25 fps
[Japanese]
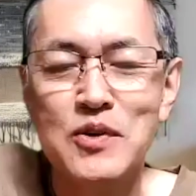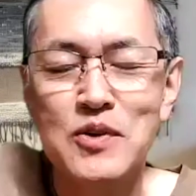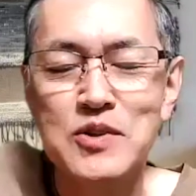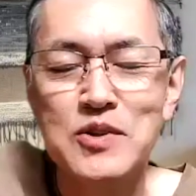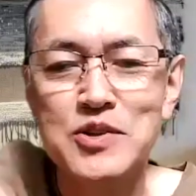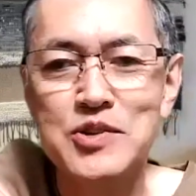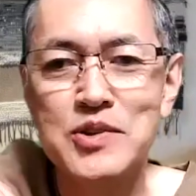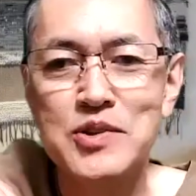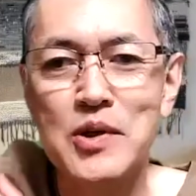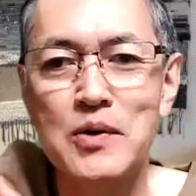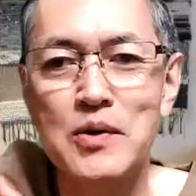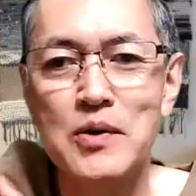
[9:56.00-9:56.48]
の
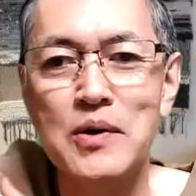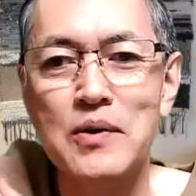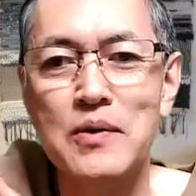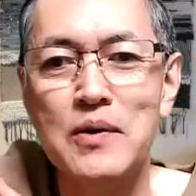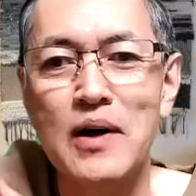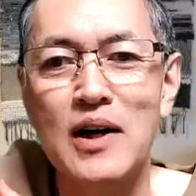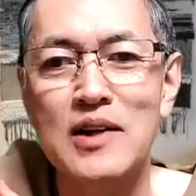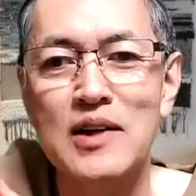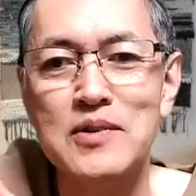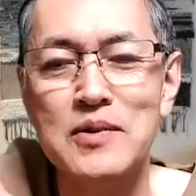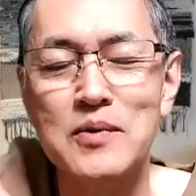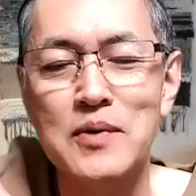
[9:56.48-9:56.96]
授業を、
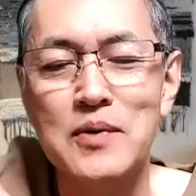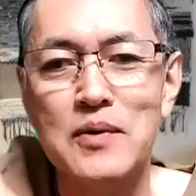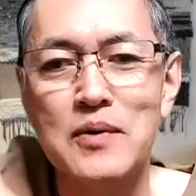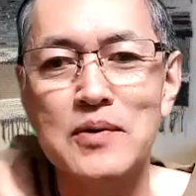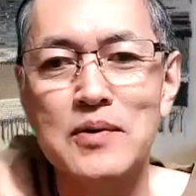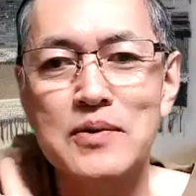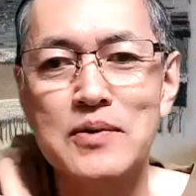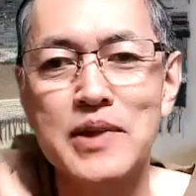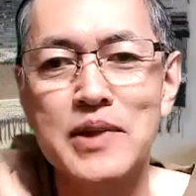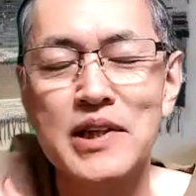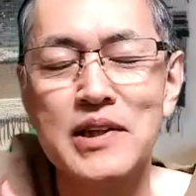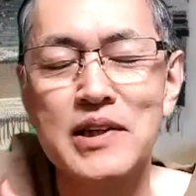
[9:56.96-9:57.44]
あの、
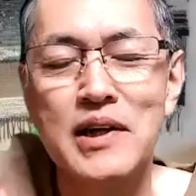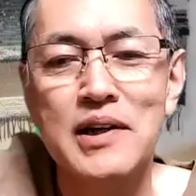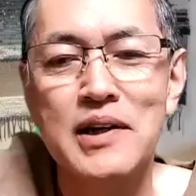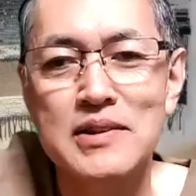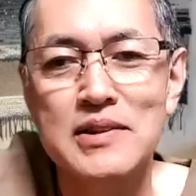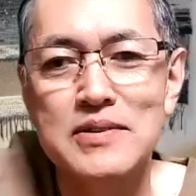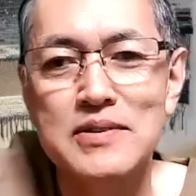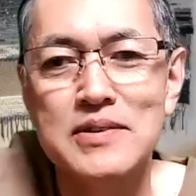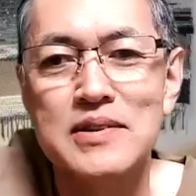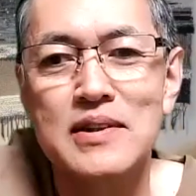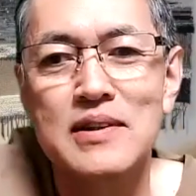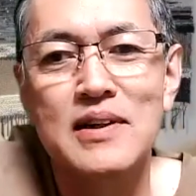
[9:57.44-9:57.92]
振り返
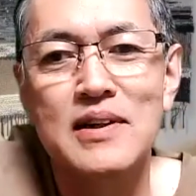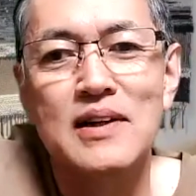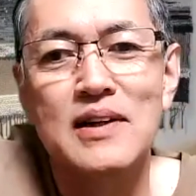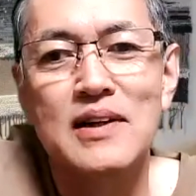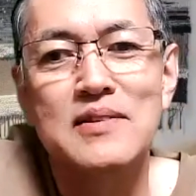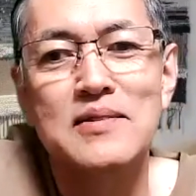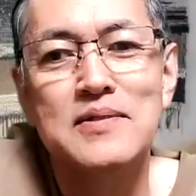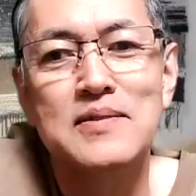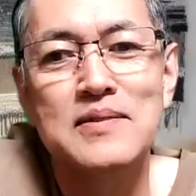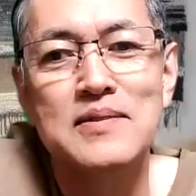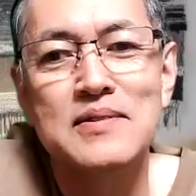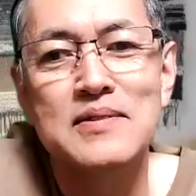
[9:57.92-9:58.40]
る、あ
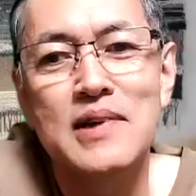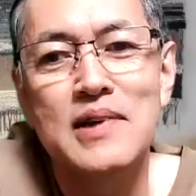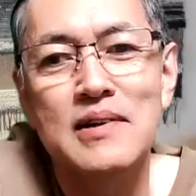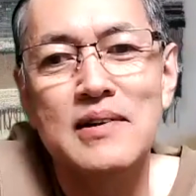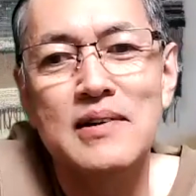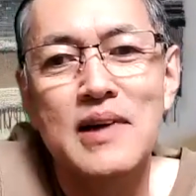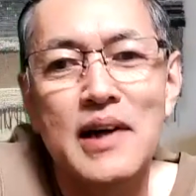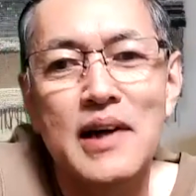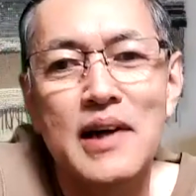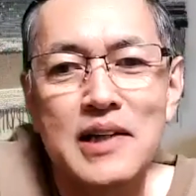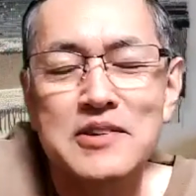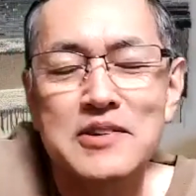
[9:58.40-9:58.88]
の
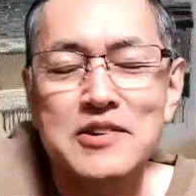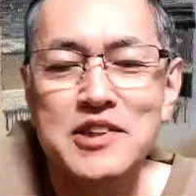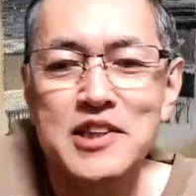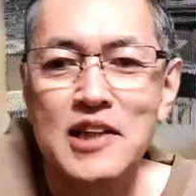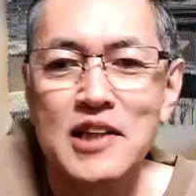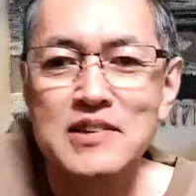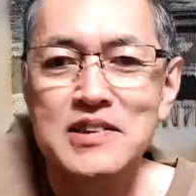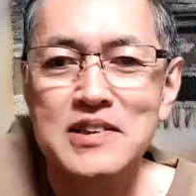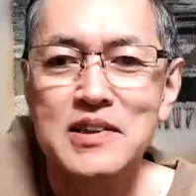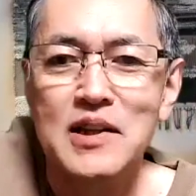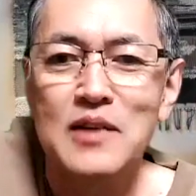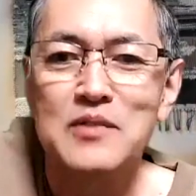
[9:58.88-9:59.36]
変える
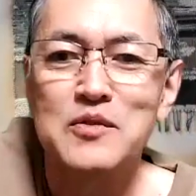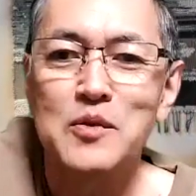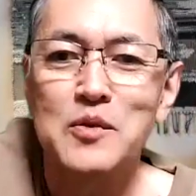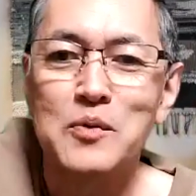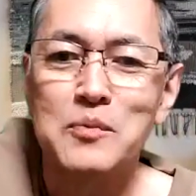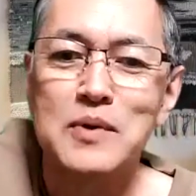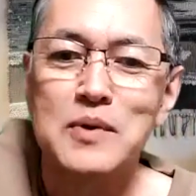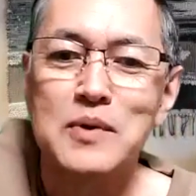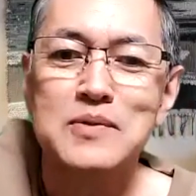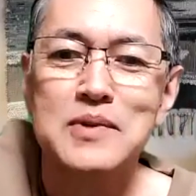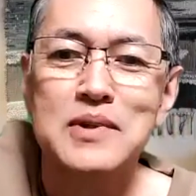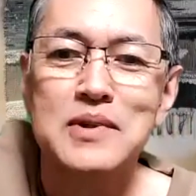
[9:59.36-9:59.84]
チャンスだと
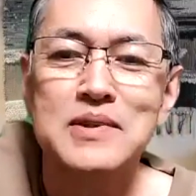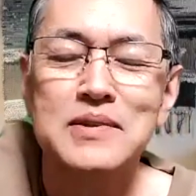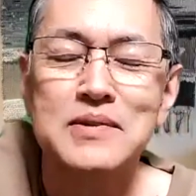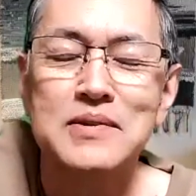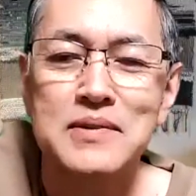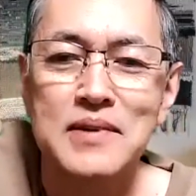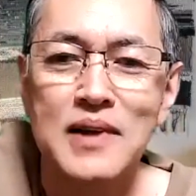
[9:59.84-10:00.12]
思うんですよ